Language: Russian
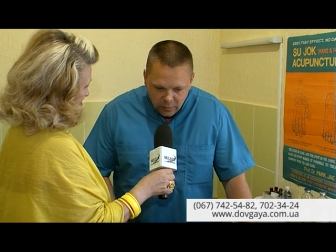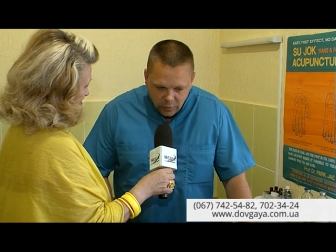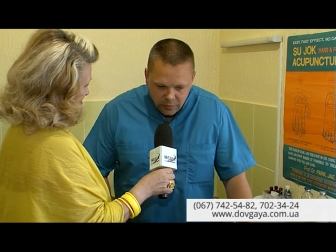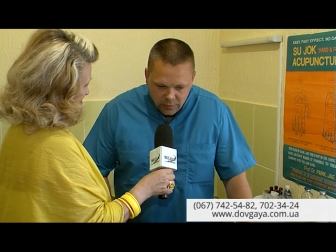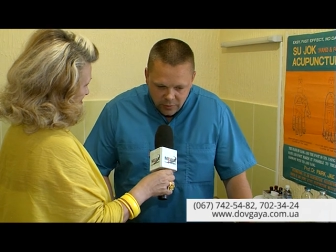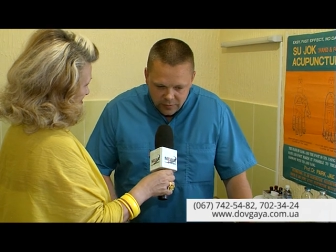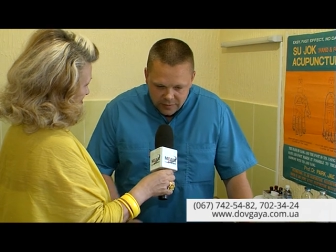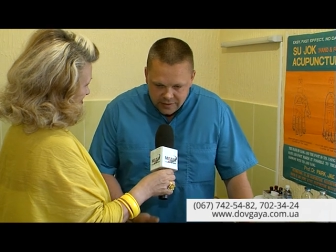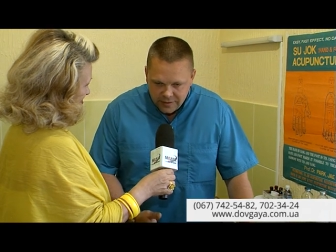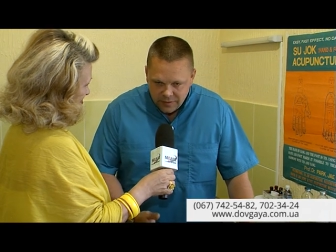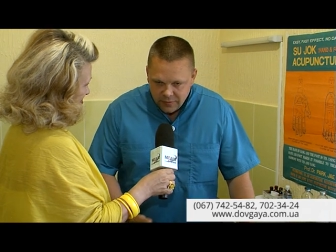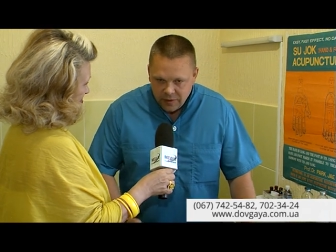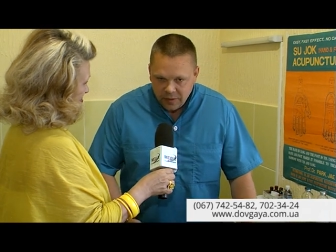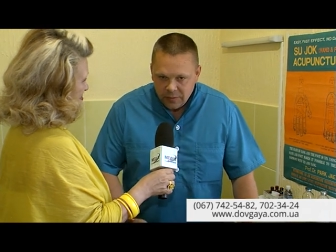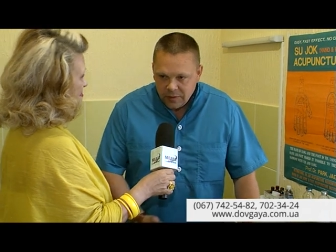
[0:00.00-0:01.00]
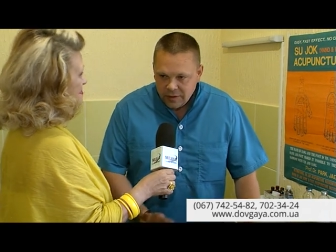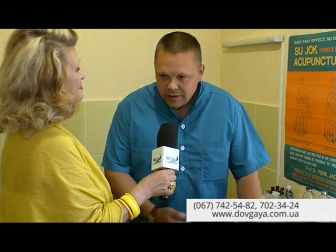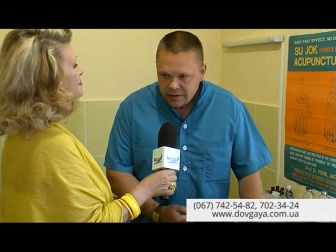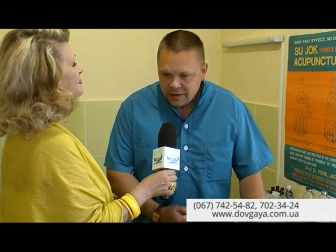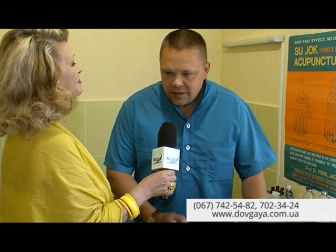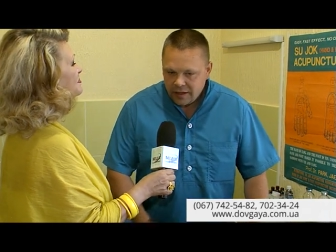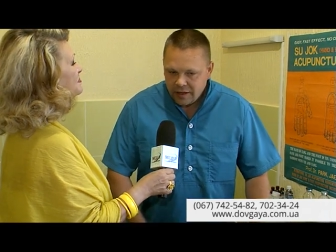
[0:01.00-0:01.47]
мог привести в
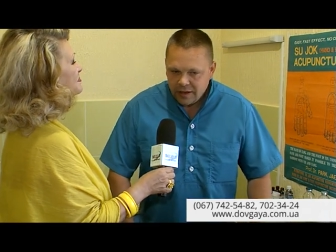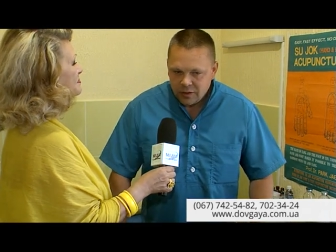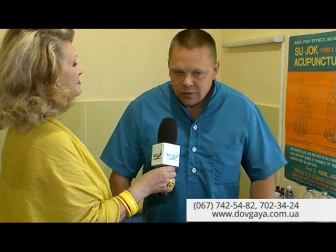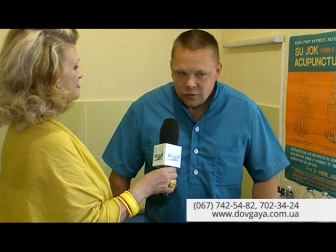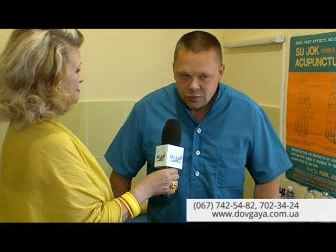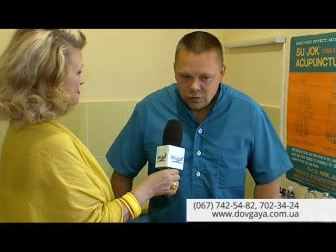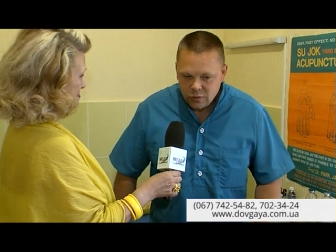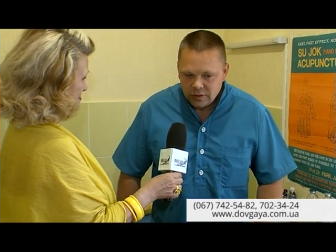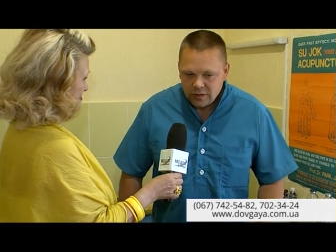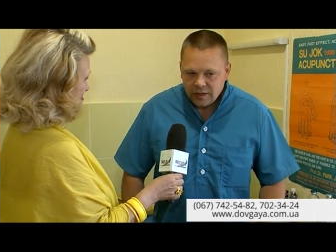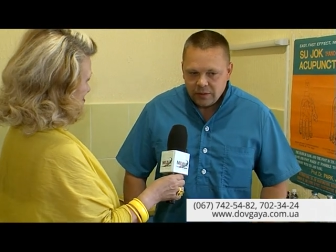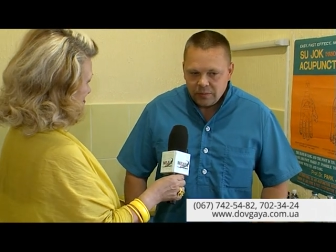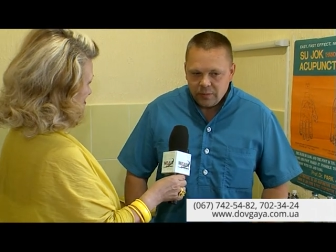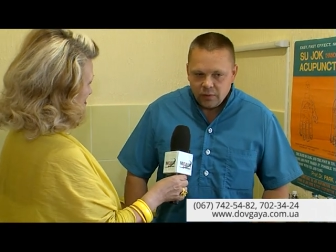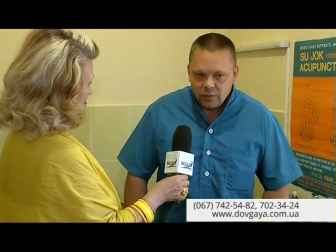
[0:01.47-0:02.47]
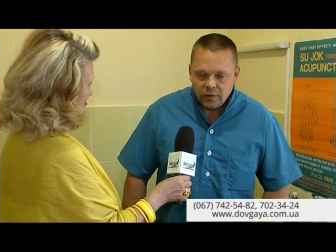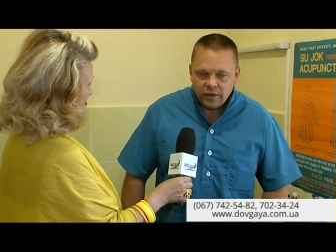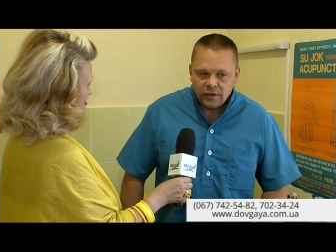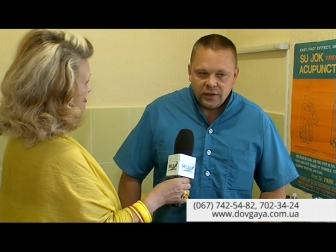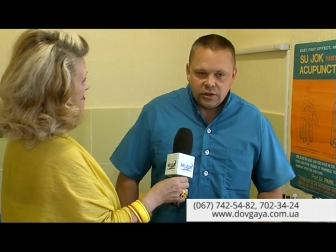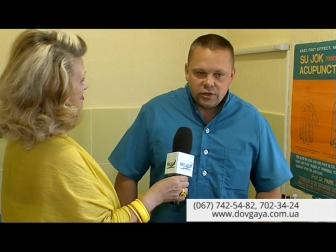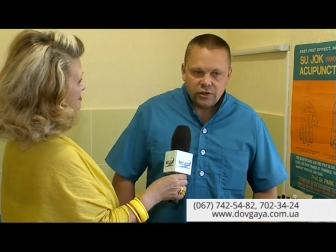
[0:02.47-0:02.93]
кабинет на сужок-терапию
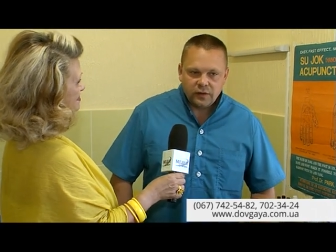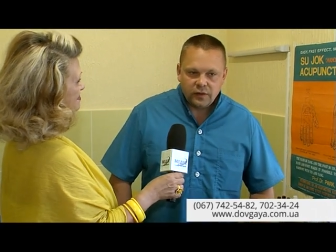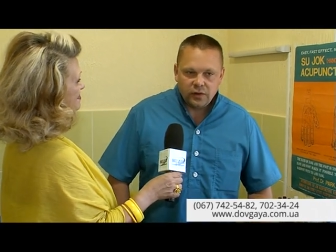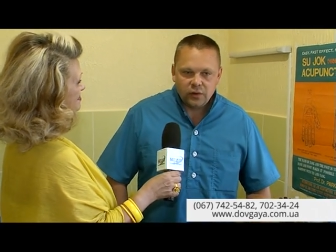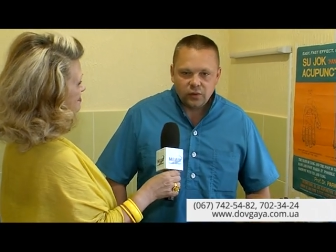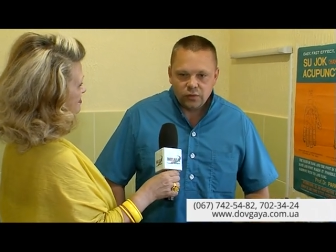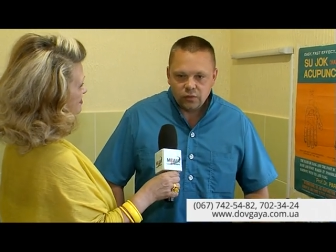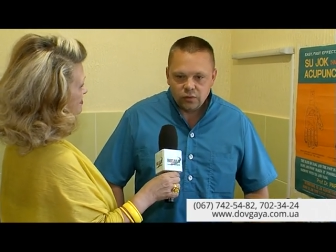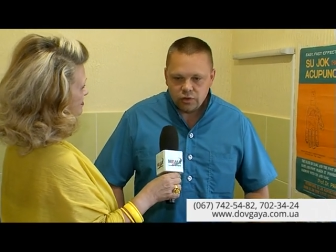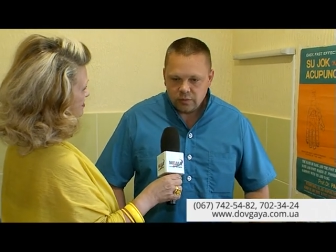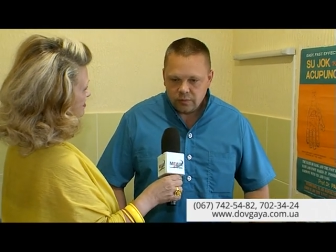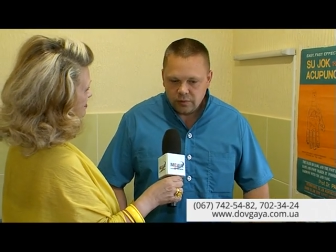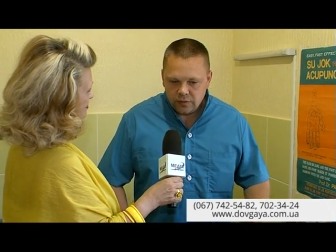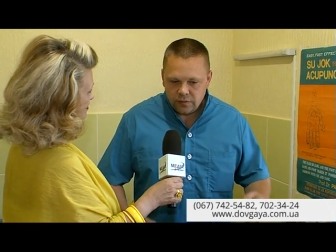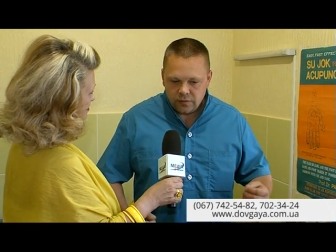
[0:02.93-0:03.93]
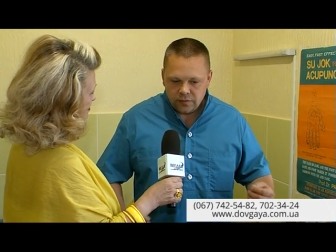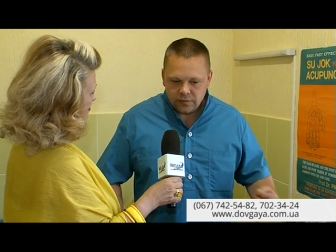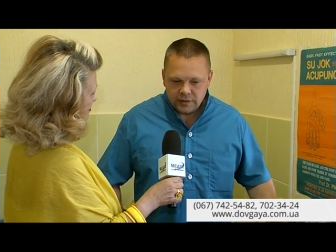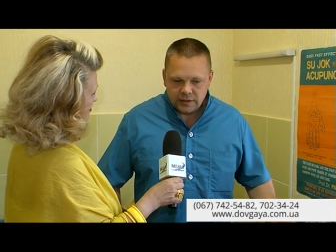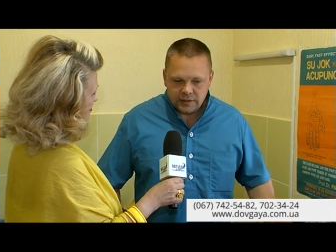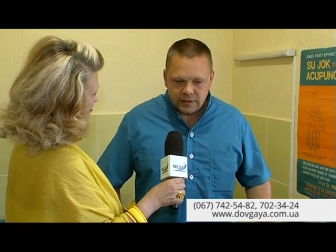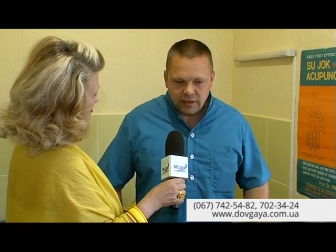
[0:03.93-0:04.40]
человека, он должен быть в
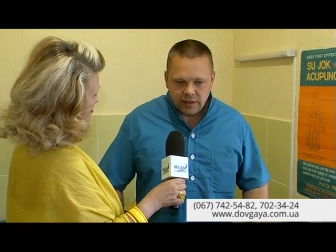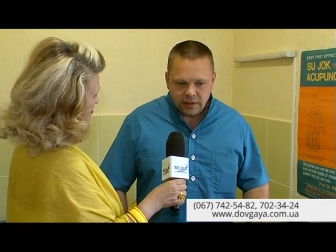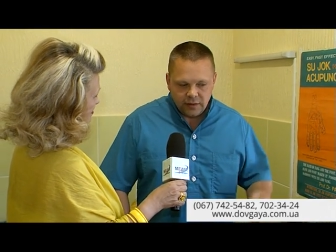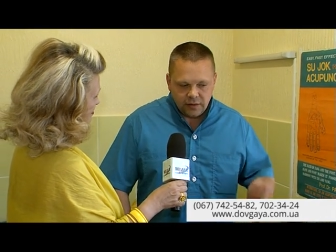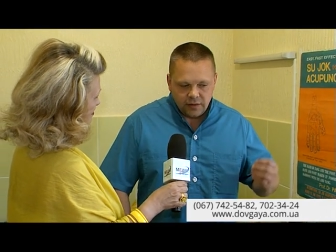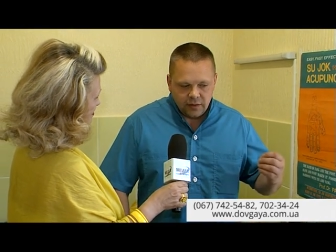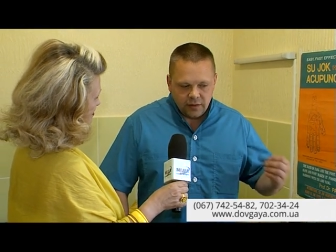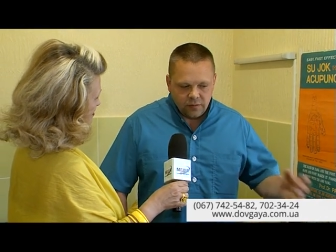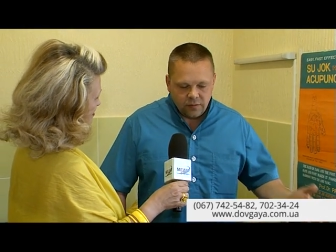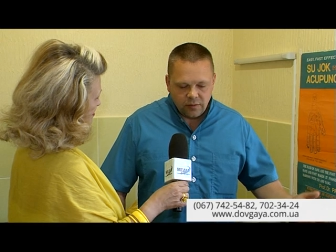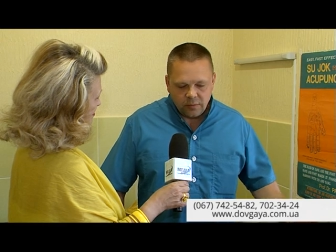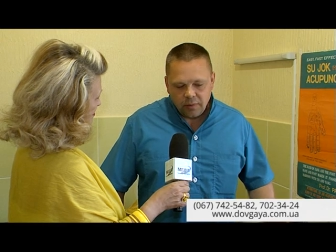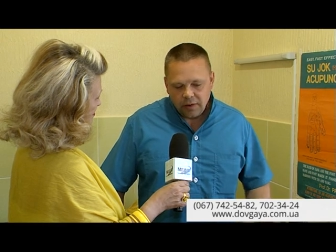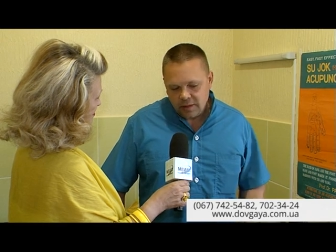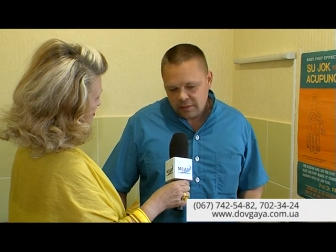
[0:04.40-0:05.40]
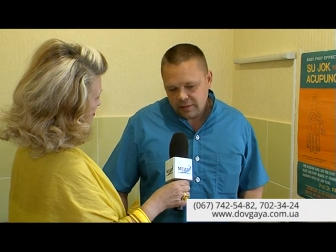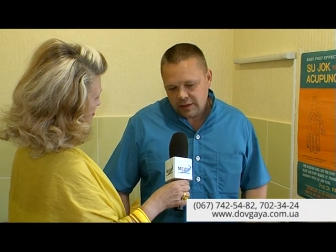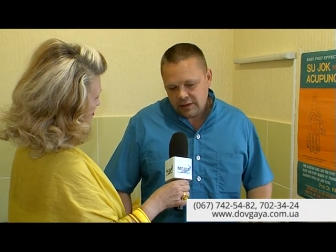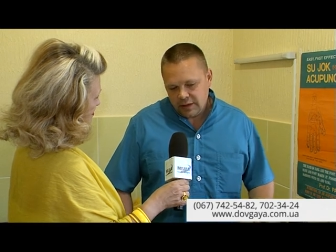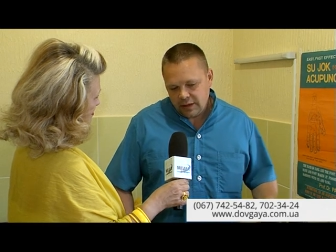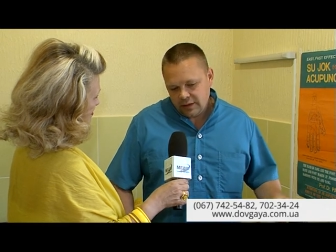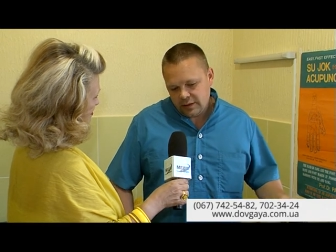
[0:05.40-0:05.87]
сознании, в вербальном
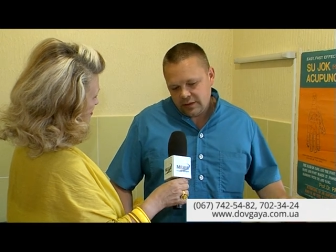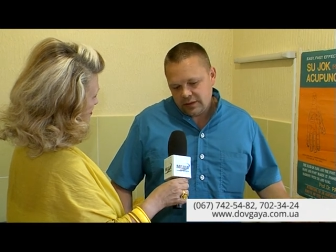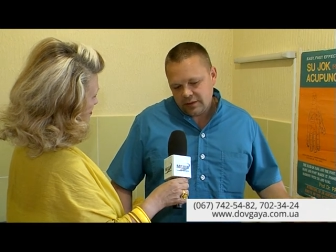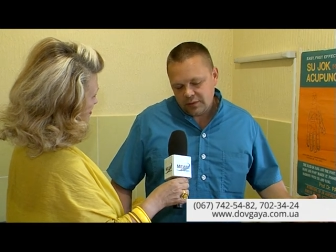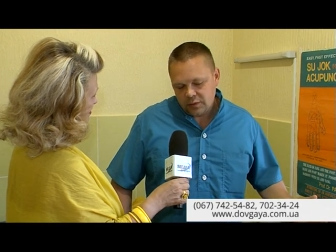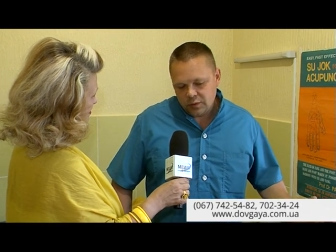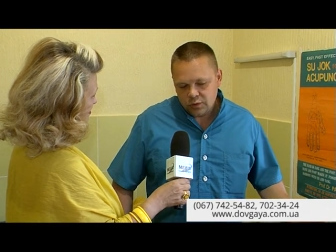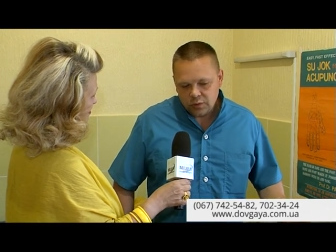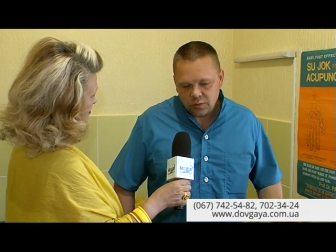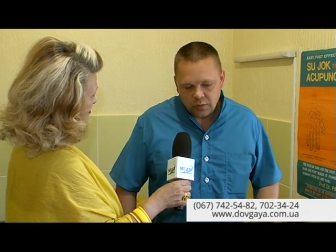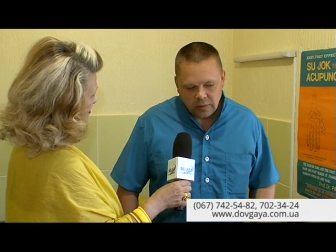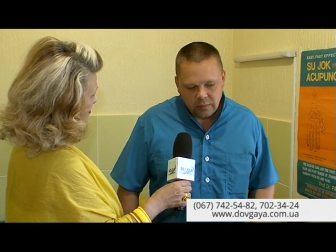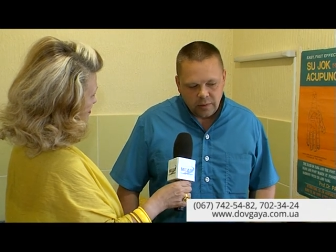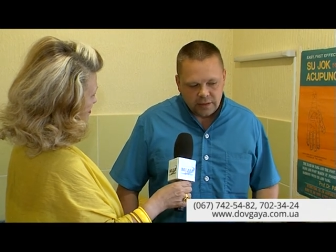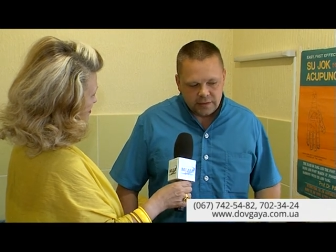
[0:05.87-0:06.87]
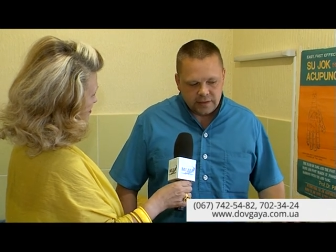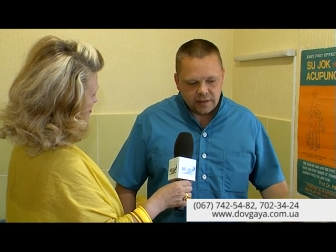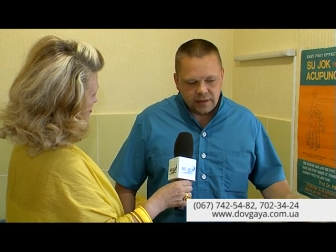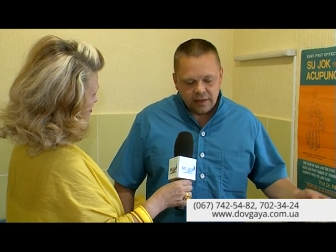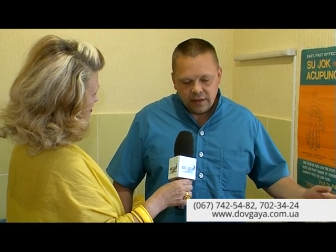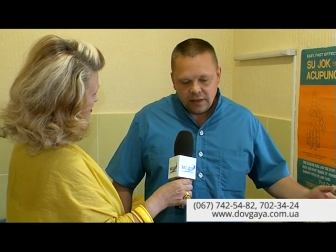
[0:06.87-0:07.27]
контакте, должен улыбаться,